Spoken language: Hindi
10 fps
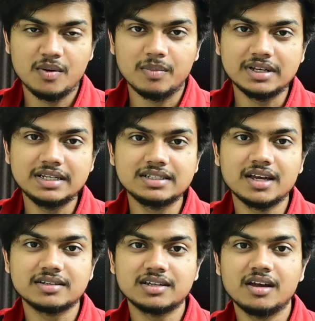बजीज़
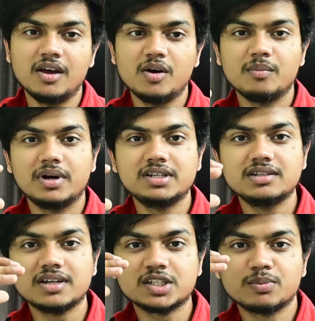कैसे हैं
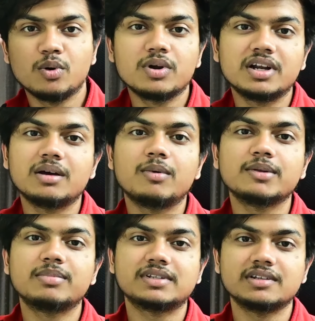बजीज़ एक्सप्लोर करना
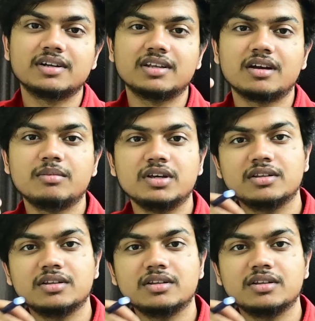बहुत पसंद करते हैं कभी